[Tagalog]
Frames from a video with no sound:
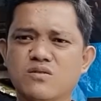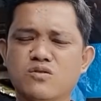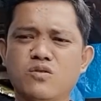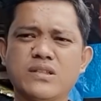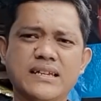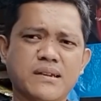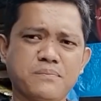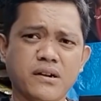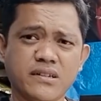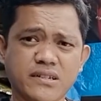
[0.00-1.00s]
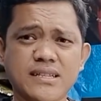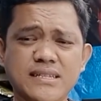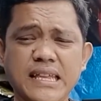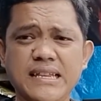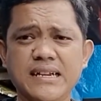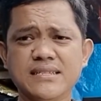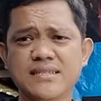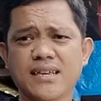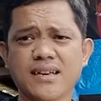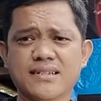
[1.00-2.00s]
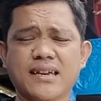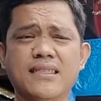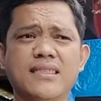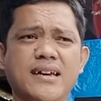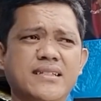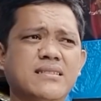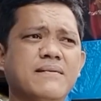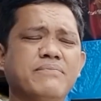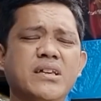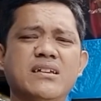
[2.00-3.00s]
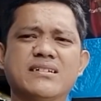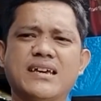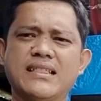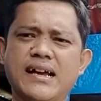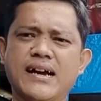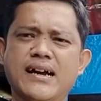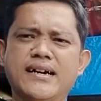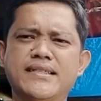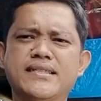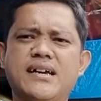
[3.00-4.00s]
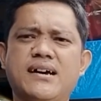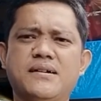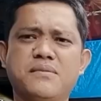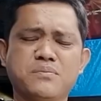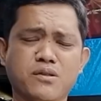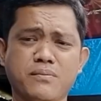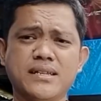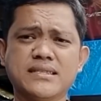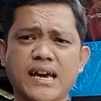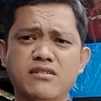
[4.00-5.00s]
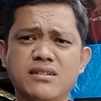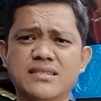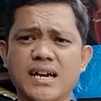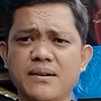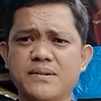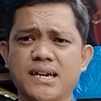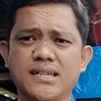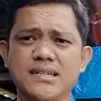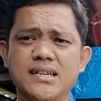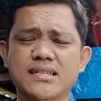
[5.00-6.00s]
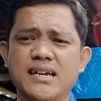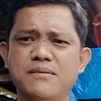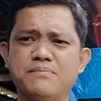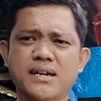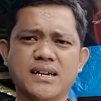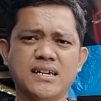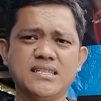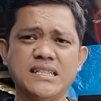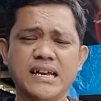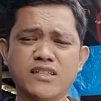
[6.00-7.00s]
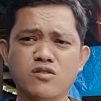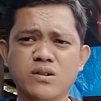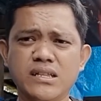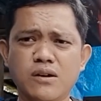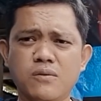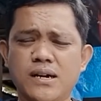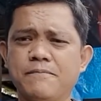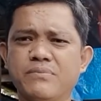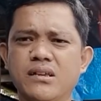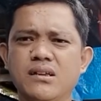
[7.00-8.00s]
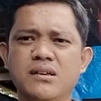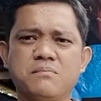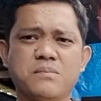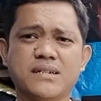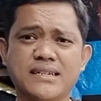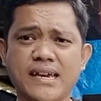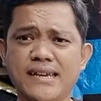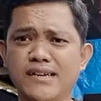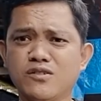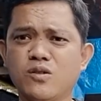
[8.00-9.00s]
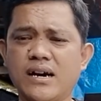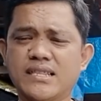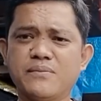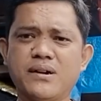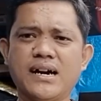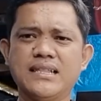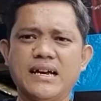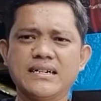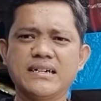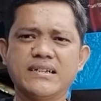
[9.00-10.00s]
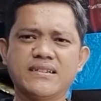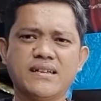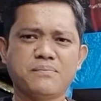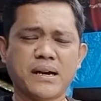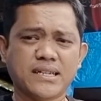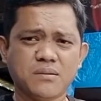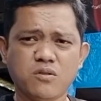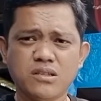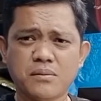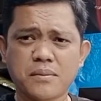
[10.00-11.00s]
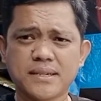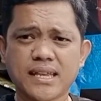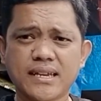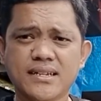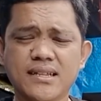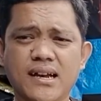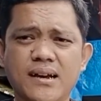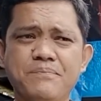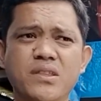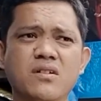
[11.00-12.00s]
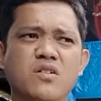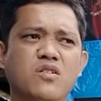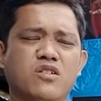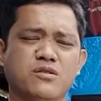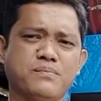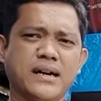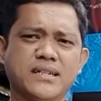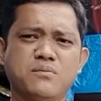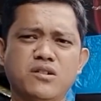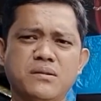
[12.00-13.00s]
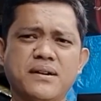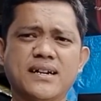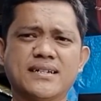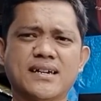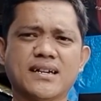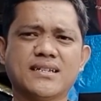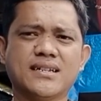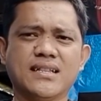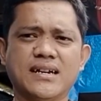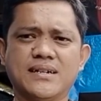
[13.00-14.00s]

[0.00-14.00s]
kung nasa part siya na talagang direct sunlight, kailangan uh, mag-provide tayo ng takip sa kanila dahil pagka hindi natin yung ginawa, masasayang yung ating mga alagang isda. Possible na mamatay sila or possible na magkasakit sila.